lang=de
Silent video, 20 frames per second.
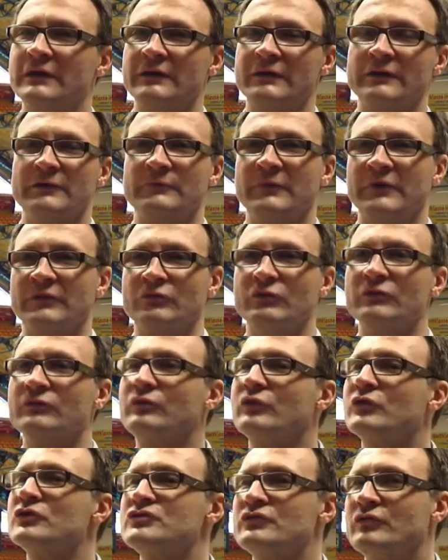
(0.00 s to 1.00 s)
Ähm, es wird
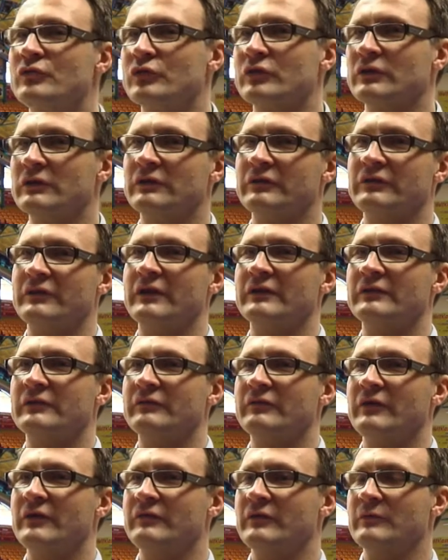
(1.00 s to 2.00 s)
frisch wirken, das
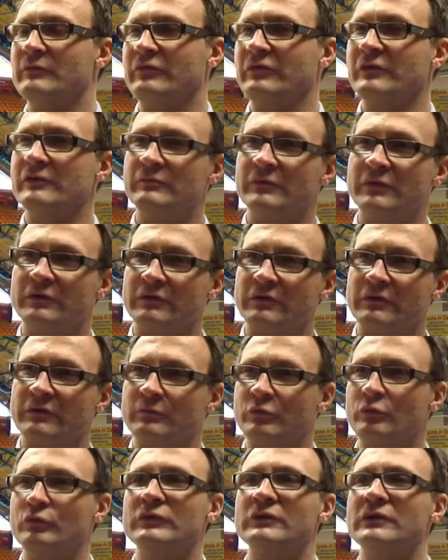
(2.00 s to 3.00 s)
Ganze, weil wir viel mit
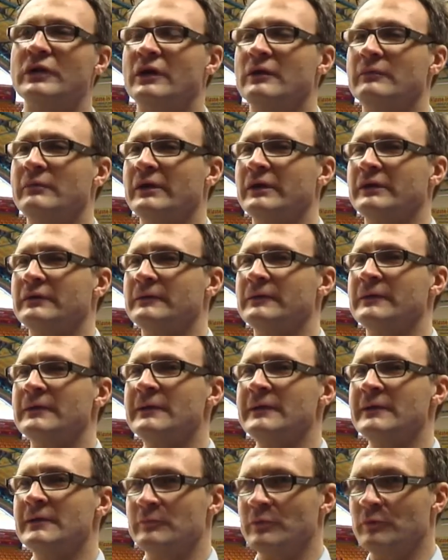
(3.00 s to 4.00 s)
äh, Blüten arbeiten,
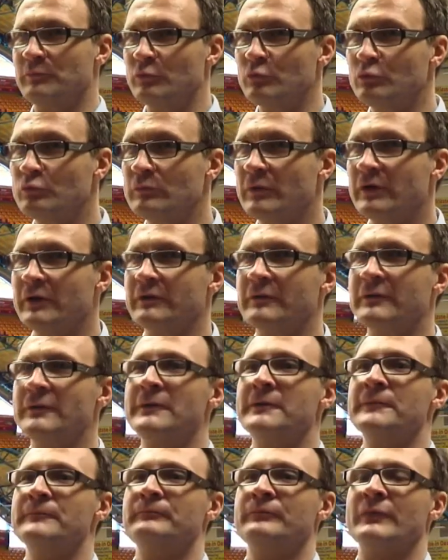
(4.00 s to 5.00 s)
mit Blumen.
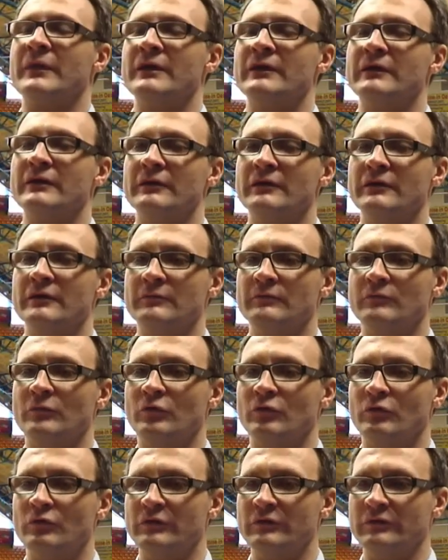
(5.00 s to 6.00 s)
Ähm,
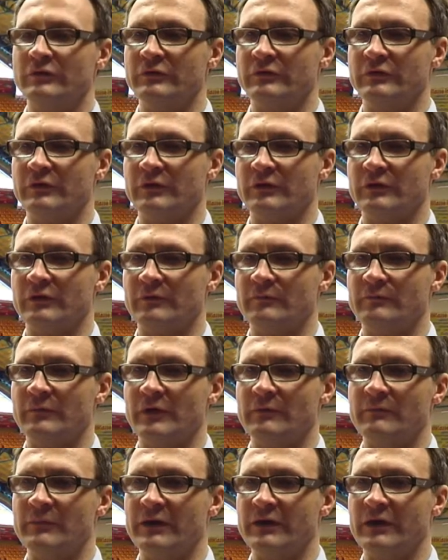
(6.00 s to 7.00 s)
und
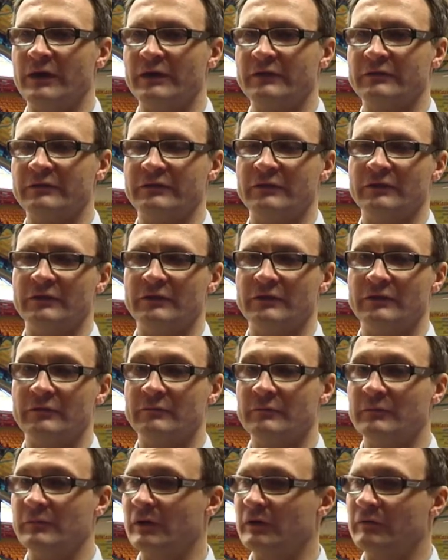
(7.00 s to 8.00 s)
ähm, man hat,
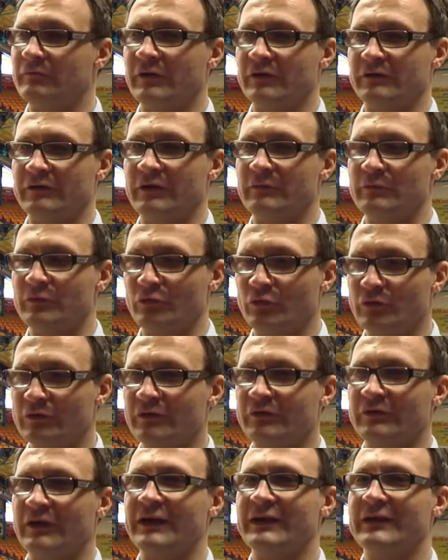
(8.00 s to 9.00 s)
ähm, was ein
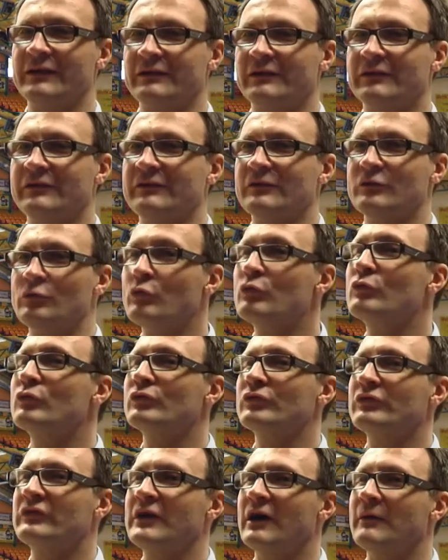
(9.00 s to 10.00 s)
besonderes Highlight ist,
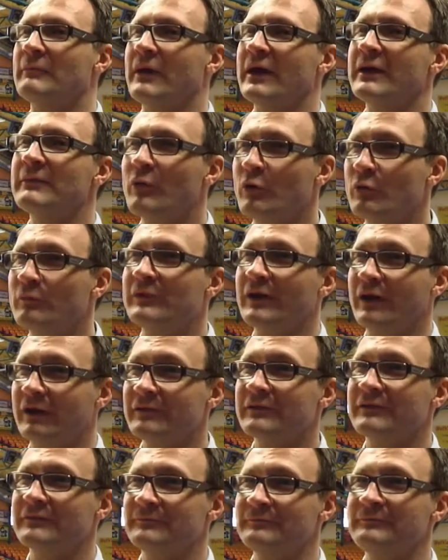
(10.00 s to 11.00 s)
Gogos, die am Mai Schneebaum
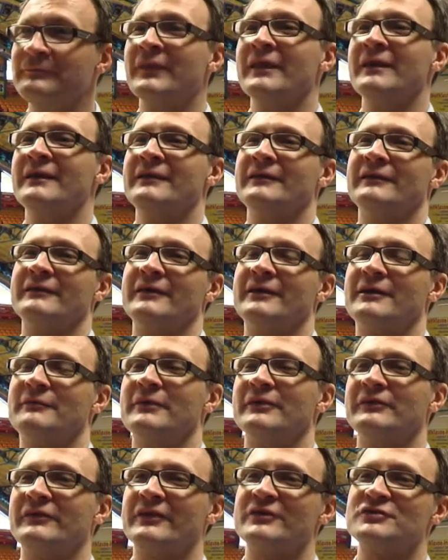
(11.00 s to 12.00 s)
tanzen. Da
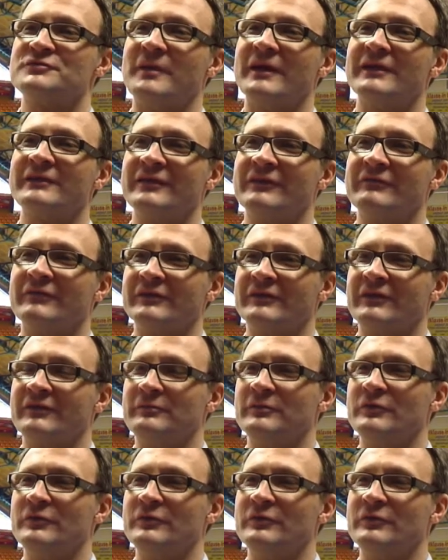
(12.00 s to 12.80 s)
kann man sehr gespannt sein, was das